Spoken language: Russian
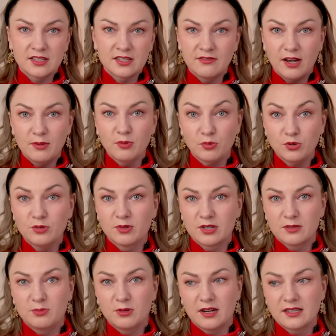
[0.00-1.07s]
с вами будем
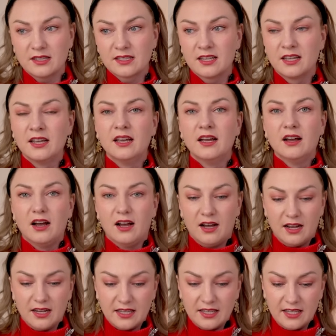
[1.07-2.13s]
разбираться.
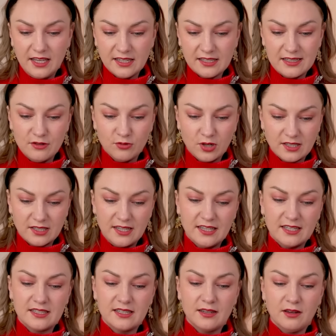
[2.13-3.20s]
А, если у нас
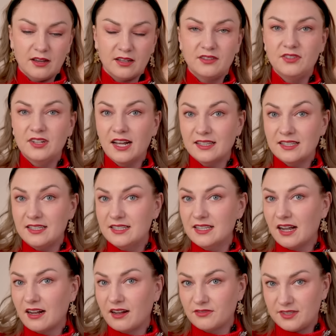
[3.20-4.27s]
есть а, 12
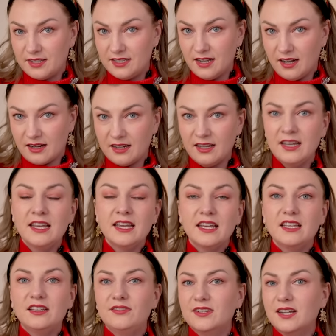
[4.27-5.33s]
знаков зодиака
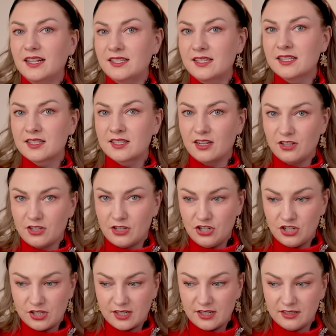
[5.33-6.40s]
и 12
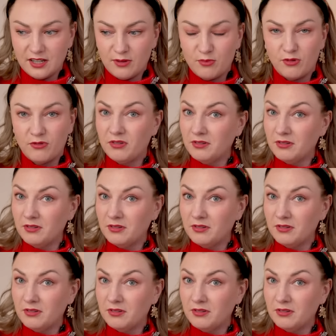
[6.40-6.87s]
астрологических домов,